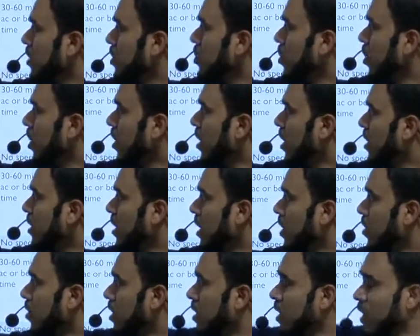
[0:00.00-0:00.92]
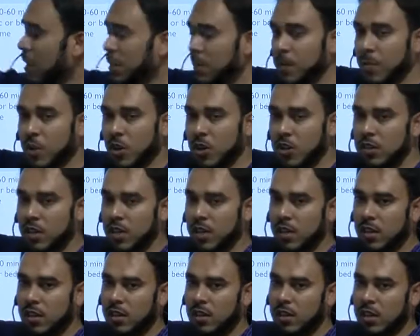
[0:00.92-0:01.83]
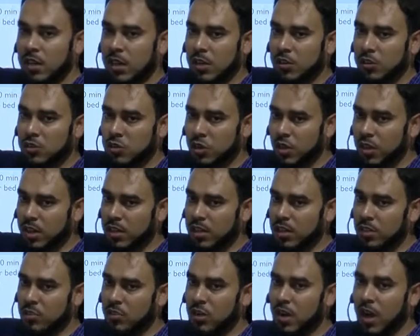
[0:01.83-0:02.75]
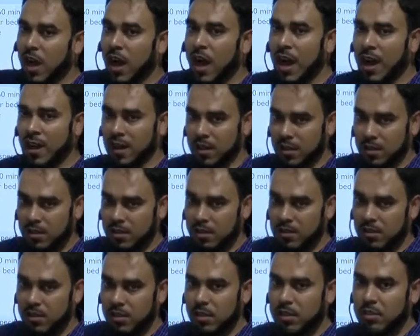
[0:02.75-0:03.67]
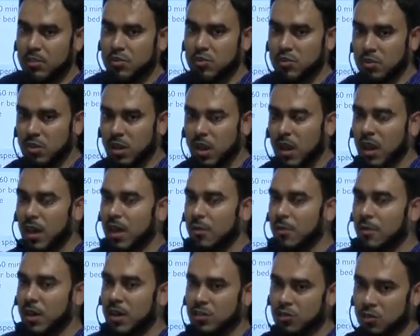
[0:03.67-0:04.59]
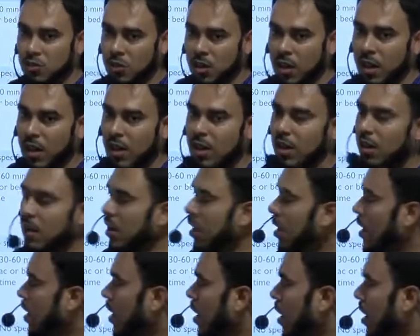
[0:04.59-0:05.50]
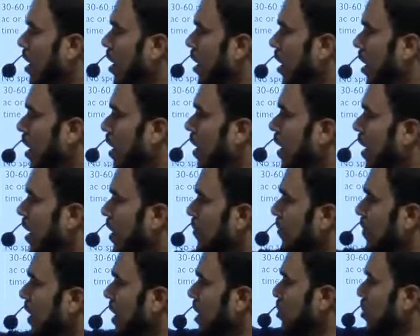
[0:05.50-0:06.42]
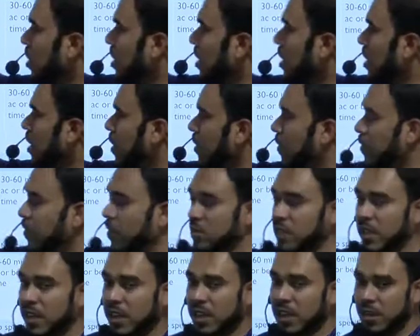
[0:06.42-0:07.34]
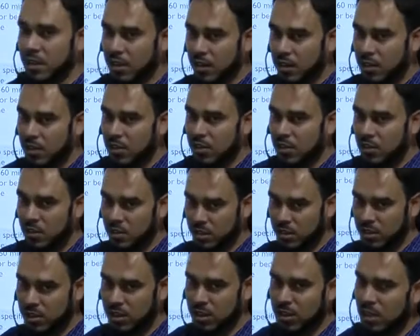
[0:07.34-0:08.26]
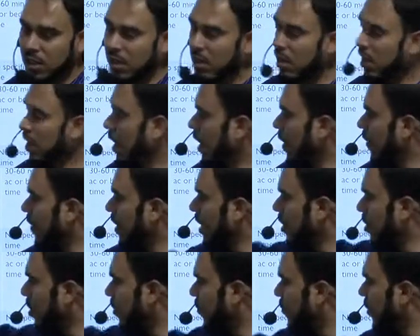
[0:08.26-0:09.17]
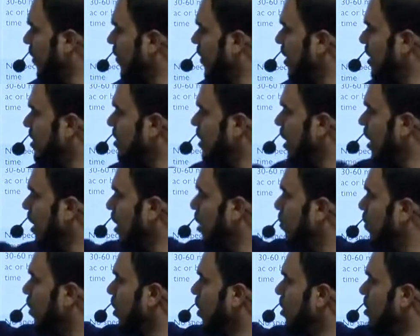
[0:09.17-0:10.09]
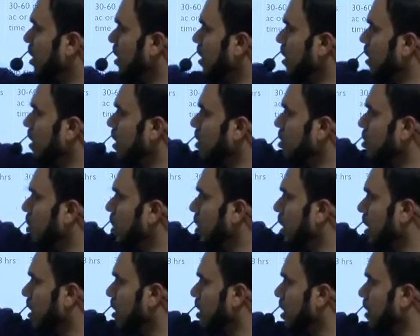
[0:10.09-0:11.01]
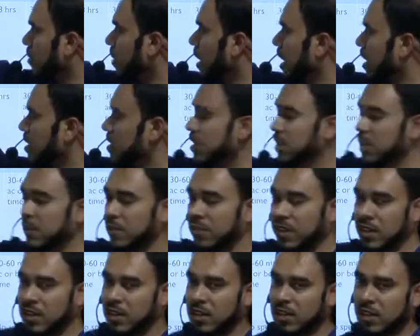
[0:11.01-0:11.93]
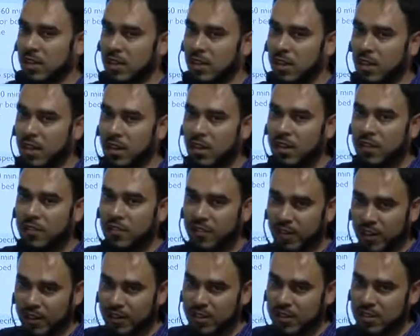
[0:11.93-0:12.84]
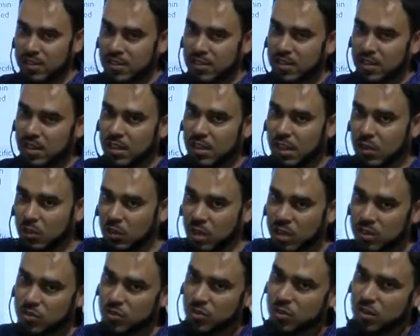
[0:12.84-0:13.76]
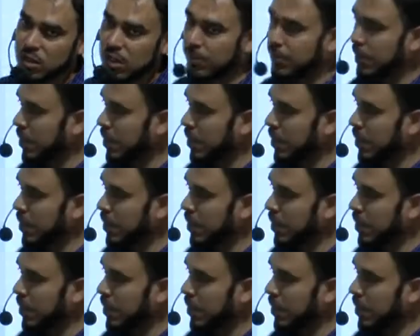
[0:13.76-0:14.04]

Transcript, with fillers: শর্ট অ্যাক্টিং এগুলো কী নামে পাওয়া যায় শর্ট অ্যাক্টিংগুলো আর ইনসুলিন আর ম্যাক্সুল আর হ্যাঁ আর এন এসগুলো কী নামে পাওয়া যায় এন তাই না আবার এগুলোর প্রিমিক্স আগেও পাওয়া যায় এই শর্ট অ্যাক্টিং প্লাস ইন্টারমিডিয়েট অ্যাক্টিংয়ের প্রিমিক্স তাহলে রেগুলার ইনসুলিনের